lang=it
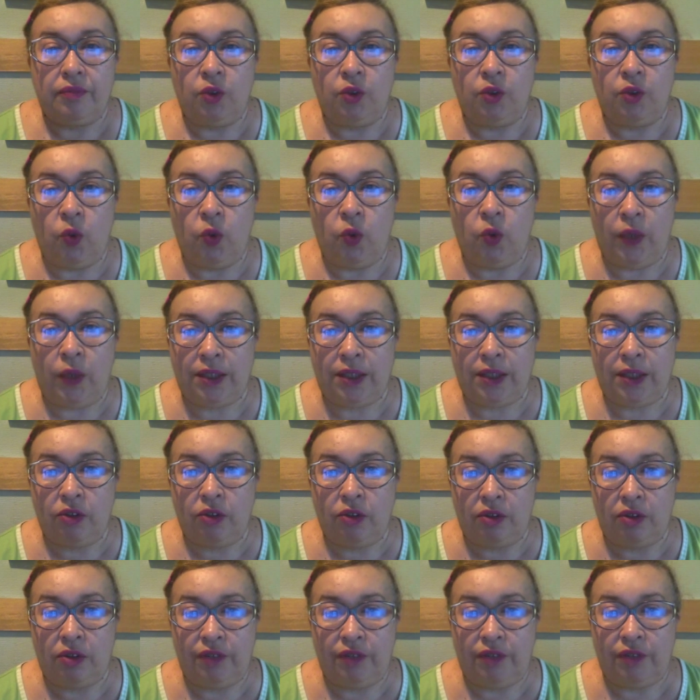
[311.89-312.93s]
Con
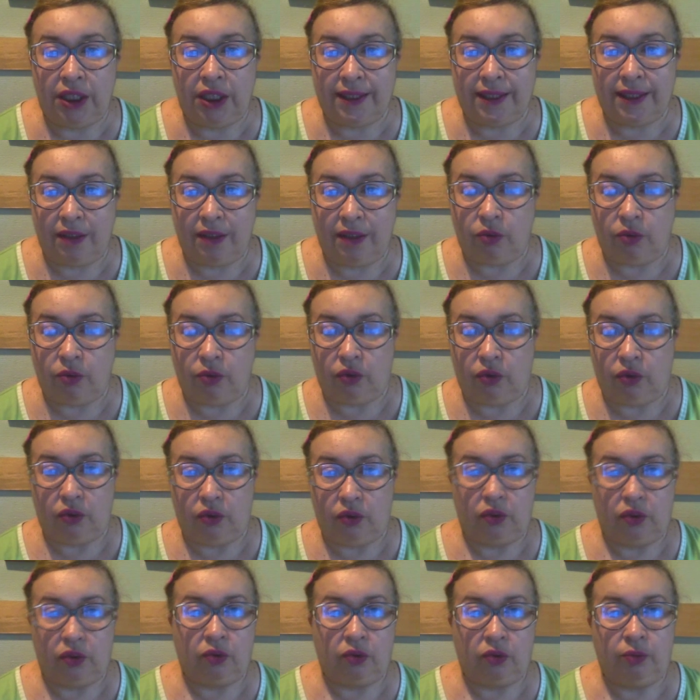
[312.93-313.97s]
questo vi
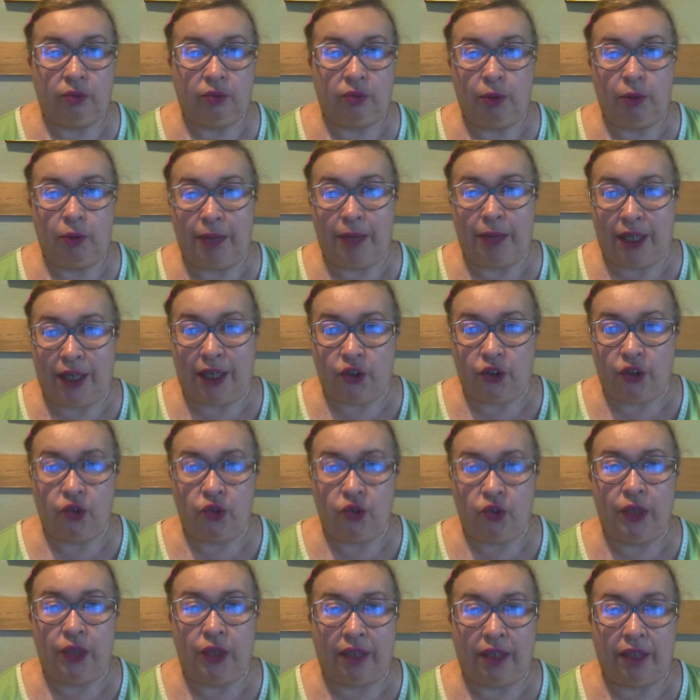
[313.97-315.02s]
saluto, un mio
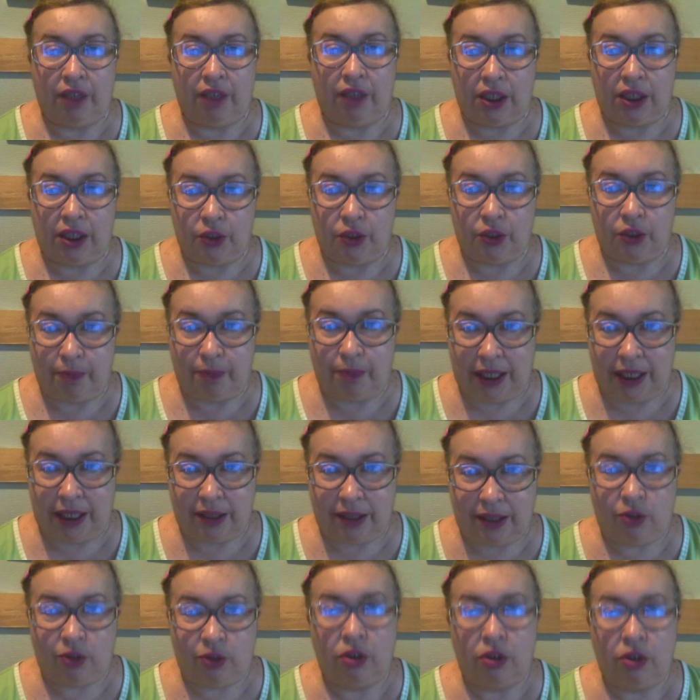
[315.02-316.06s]
bacio, un arrivederci
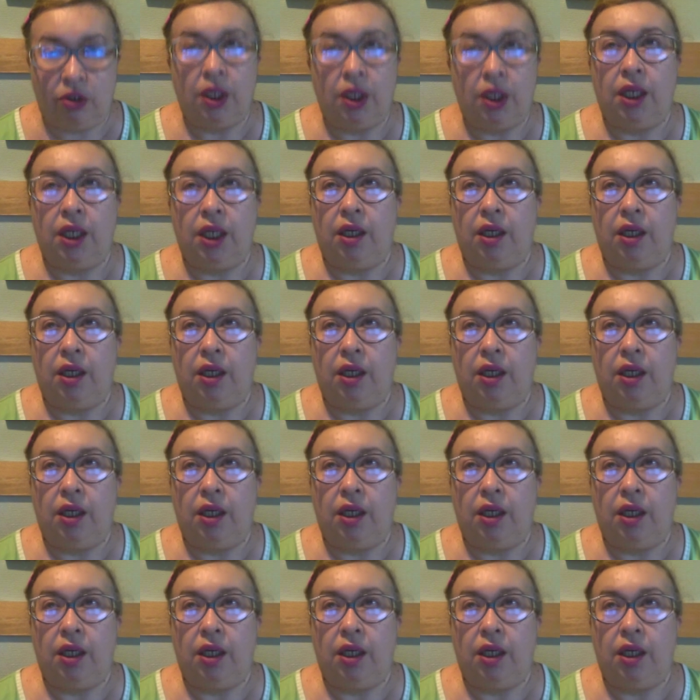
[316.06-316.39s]
presto,